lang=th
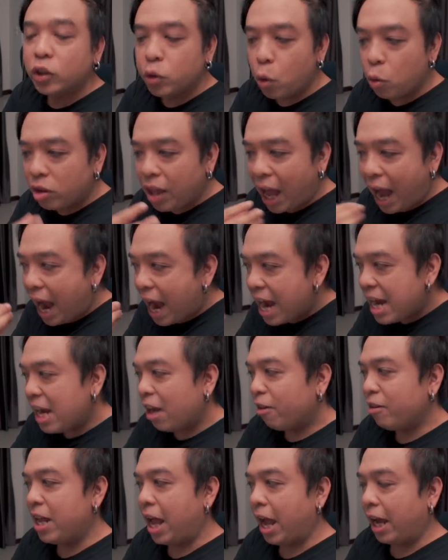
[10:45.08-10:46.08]
สุดท้าย
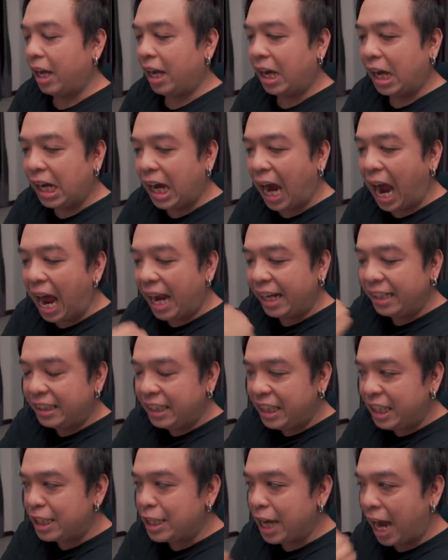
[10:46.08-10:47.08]
แล้วเนี่ย การ
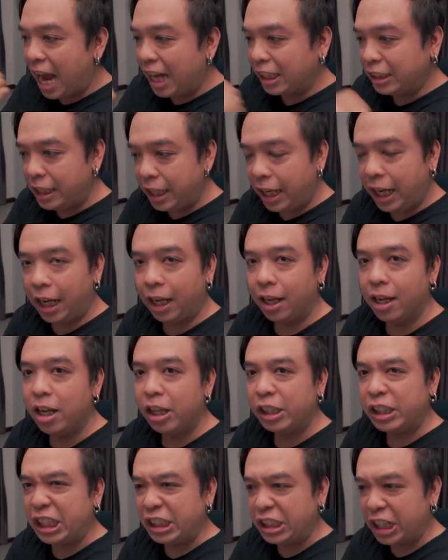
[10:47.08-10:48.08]
ที่ชางชี
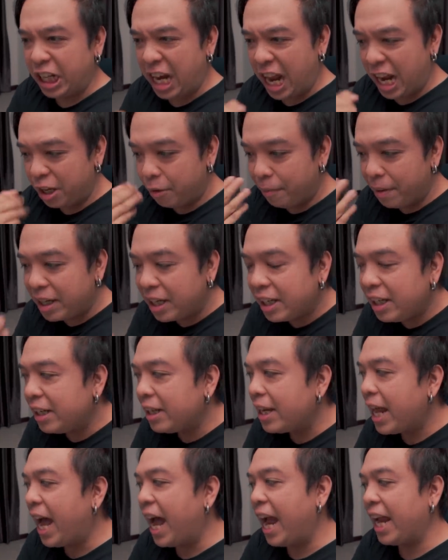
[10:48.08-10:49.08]
จะชนะเดอะแมนดาริ
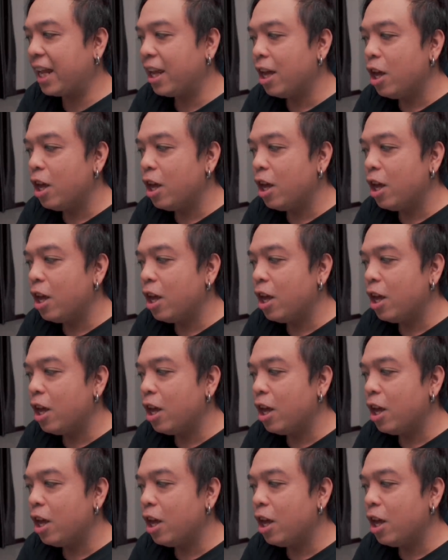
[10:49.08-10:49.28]
นได้